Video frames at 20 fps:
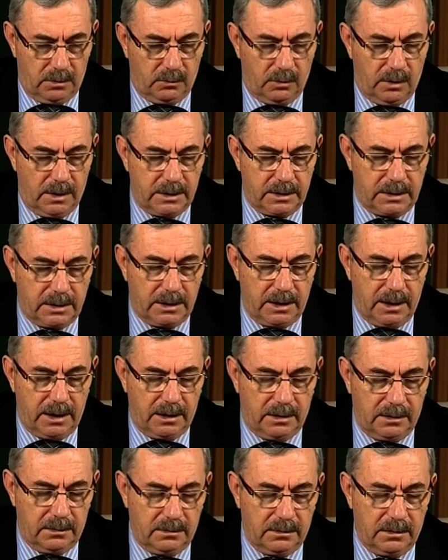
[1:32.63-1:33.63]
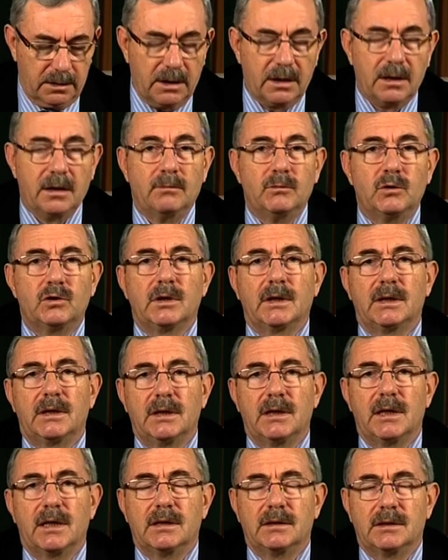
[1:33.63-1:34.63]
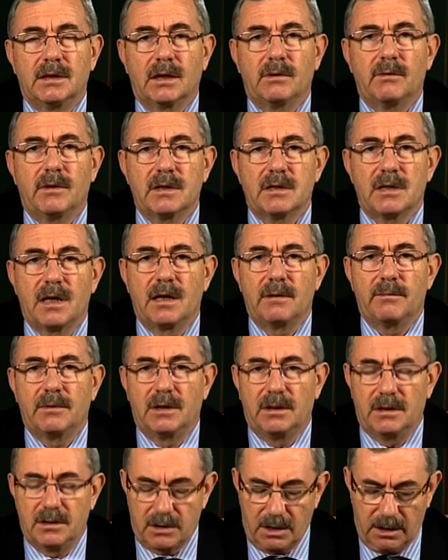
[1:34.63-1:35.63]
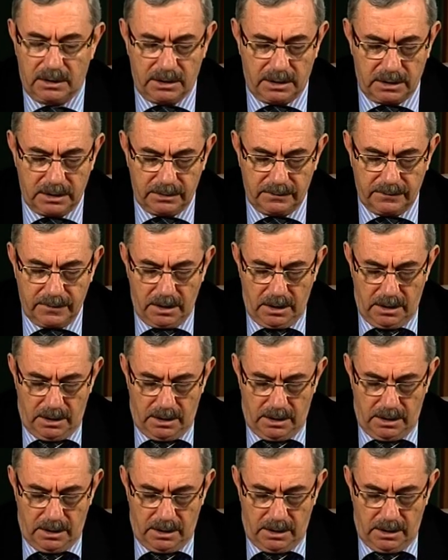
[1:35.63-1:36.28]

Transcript: Dolayısıyla e, müttakilerin, takva sahibi insanların